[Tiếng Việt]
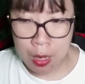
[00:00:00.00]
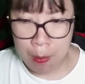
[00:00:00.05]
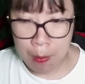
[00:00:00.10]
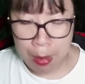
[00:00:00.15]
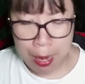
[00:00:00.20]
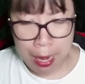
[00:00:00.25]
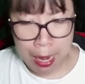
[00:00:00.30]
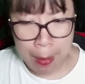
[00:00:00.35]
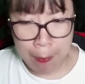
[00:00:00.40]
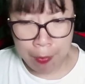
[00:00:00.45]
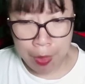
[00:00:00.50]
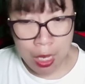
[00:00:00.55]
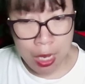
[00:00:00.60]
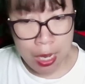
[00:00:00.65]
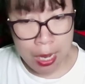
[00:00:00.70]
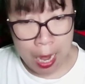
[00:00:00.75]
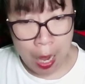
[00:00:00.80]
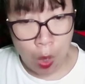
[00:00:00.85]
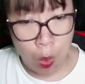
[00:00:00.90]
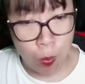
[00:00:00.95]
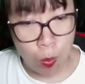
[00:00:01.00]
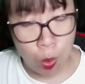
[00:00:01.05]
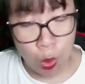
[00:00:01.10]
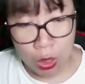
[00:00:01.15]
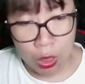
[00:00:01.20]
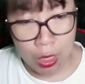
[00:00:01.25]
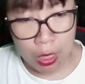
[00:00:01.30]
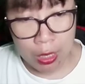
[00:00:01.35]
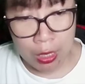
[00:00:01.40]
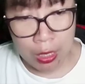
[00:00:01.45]
mà làm thế nào một
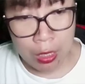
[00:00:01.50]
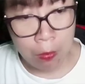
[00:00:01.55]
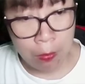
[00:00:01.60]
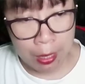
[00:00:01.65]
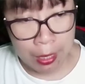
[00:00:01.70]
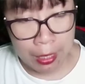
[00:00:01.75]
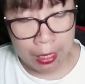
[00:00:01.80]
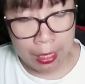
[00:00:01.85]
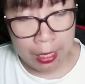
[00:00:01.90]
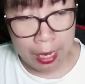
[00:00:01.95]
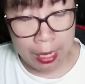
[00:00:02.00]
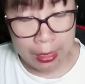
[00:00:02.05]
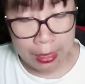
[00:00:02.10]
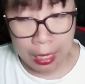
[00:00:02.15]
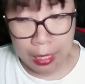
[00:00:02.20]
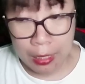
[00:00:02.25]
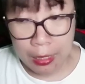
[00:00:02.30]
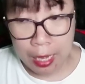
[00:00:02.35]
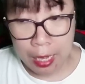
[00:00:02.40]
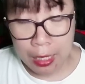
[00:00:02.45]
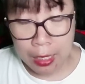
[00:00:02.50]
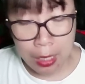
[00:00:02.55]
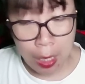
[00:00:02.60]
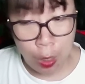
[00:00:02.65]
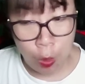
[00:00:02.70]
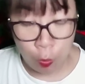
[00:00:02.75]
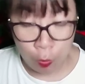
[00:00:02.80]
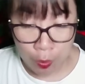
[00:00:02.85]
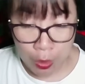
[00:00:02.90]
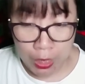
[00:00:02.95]
người như vậy lại cần đến
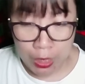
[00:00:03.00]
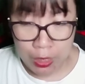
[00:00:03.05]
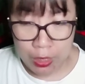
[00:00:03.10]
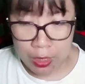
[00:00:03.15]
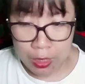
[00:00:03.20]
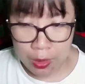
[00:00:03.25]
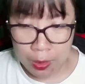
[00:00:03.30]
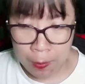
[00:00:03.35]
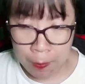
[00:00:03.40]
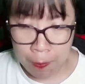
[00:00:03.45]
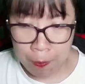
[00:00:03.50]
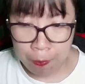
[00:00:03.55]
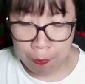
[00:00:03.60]
cầu viện chứ?